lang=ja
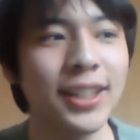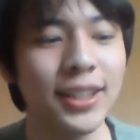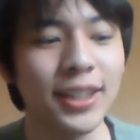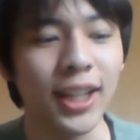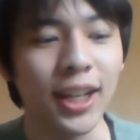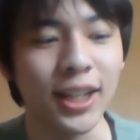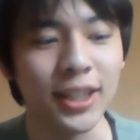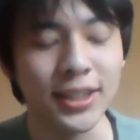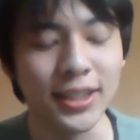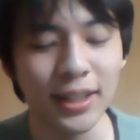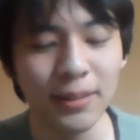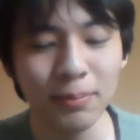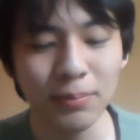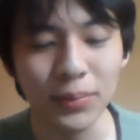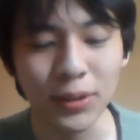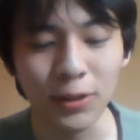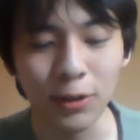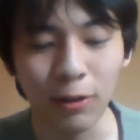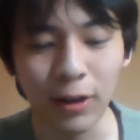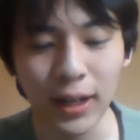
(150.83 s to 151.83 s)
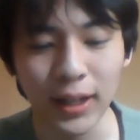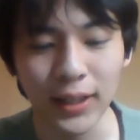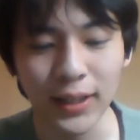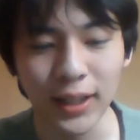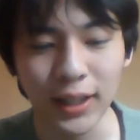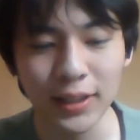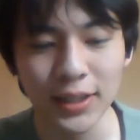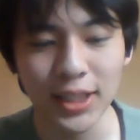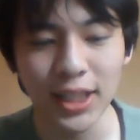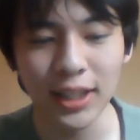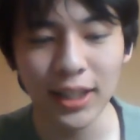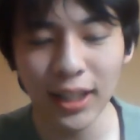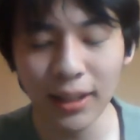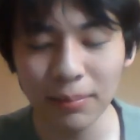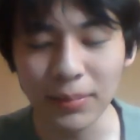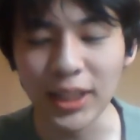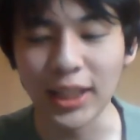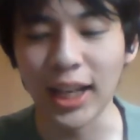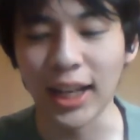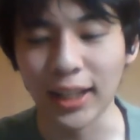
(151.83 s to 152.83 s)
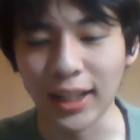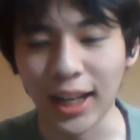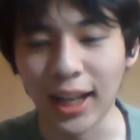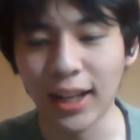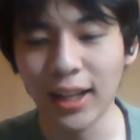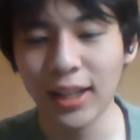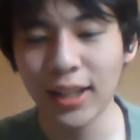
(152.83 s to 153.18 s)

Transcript: なんか全部問われてんじゃねみたいな。